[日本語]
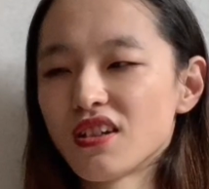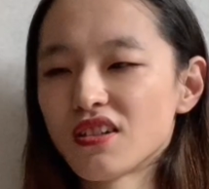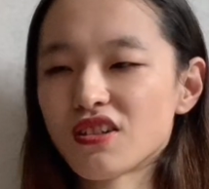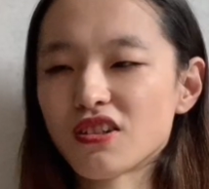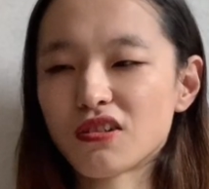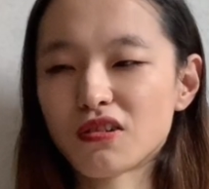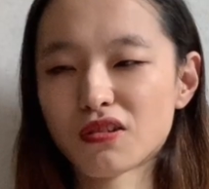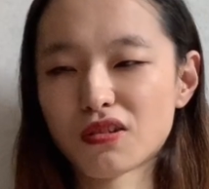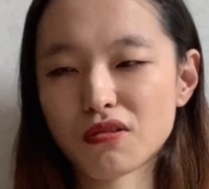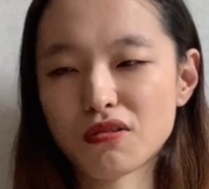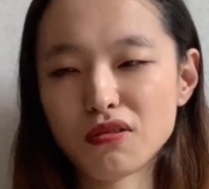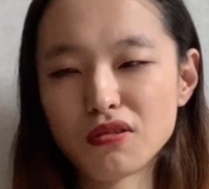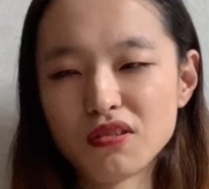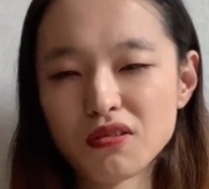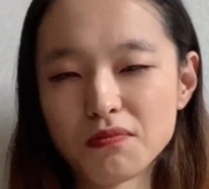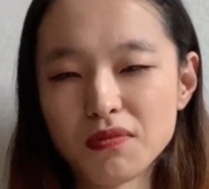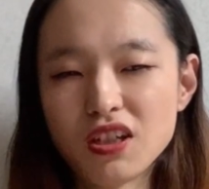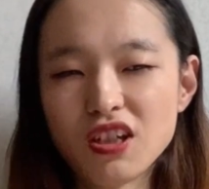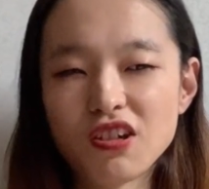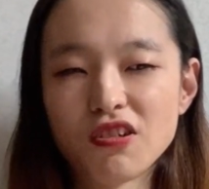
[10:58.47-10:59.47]
ちょっとそこの
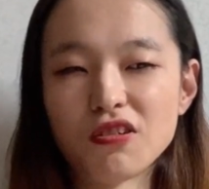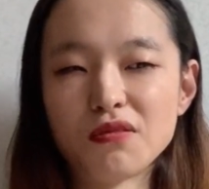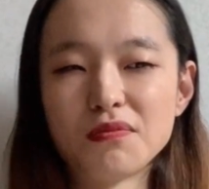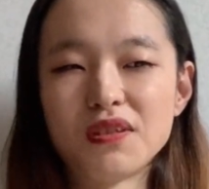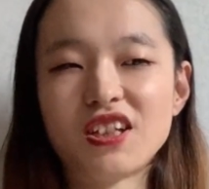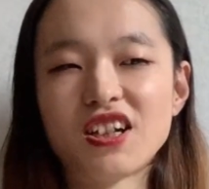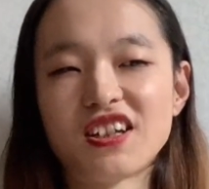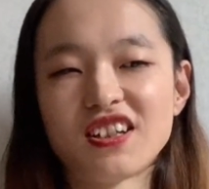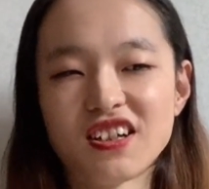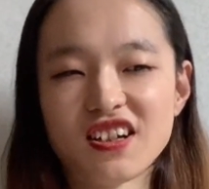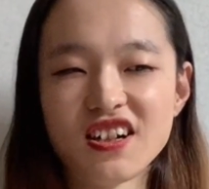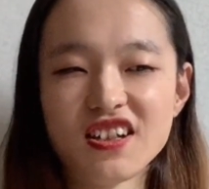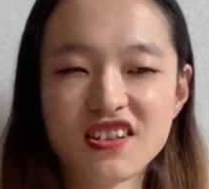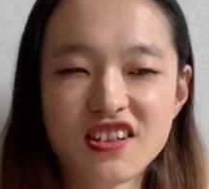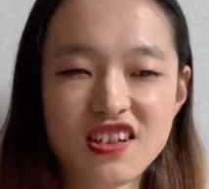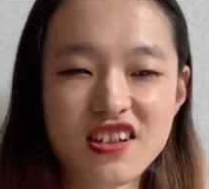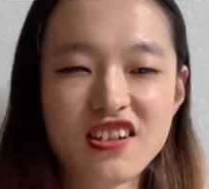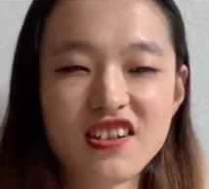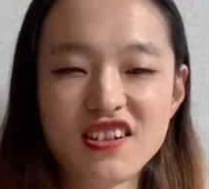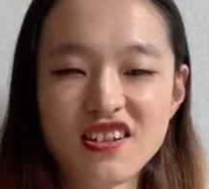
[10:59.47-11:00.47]
を見てよみたいな感
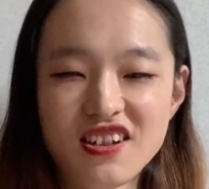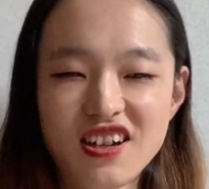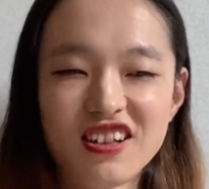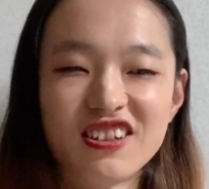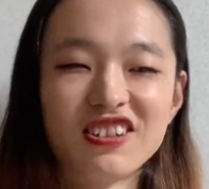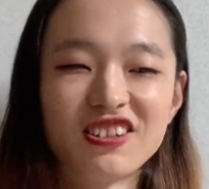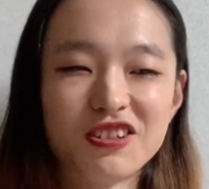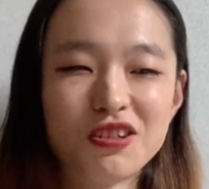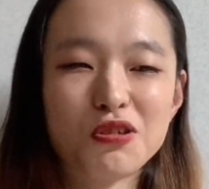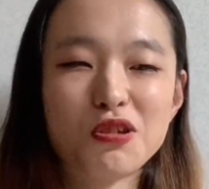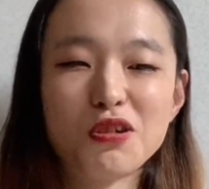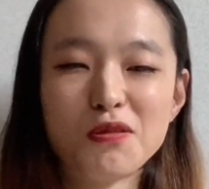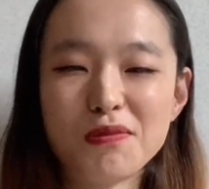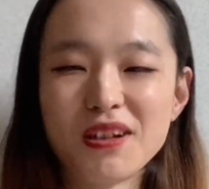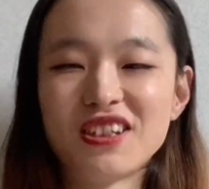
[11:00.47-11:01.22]
じあの東京